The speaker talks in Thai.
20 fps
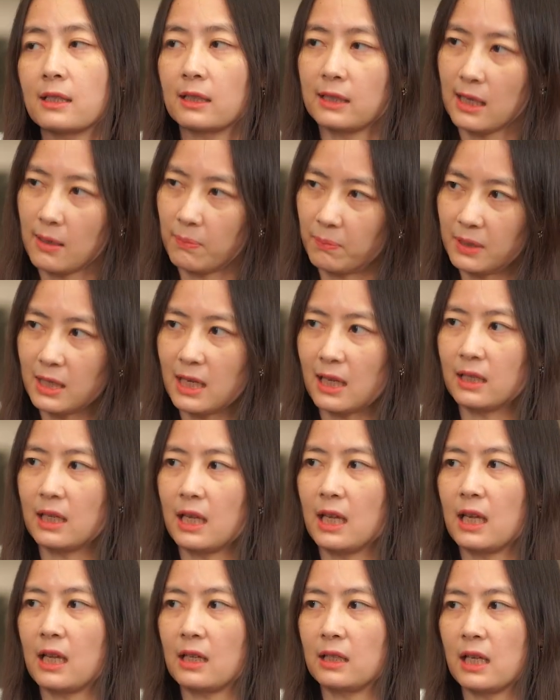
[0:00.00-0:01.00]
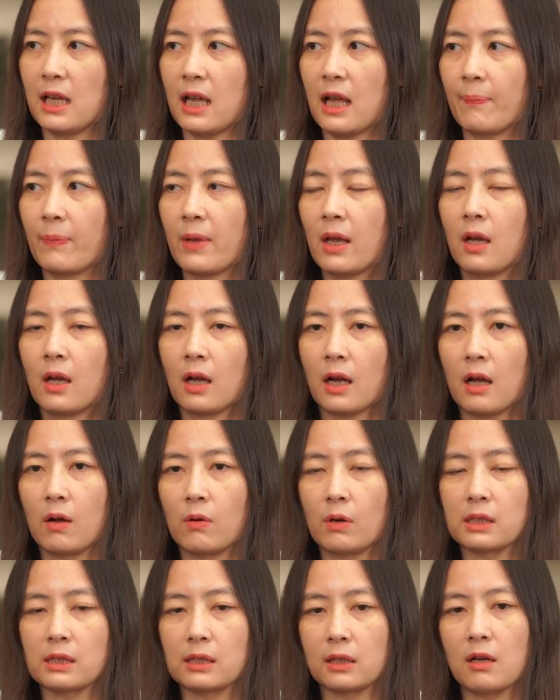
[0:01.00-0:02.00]
จะเก็บเหรียญเองเนี่ยเขา
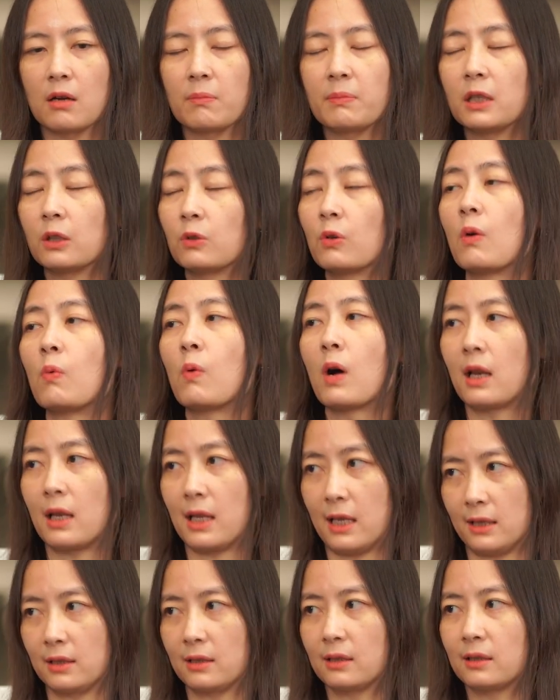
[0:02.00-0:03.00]
ก็จะต้องมีตัว wallet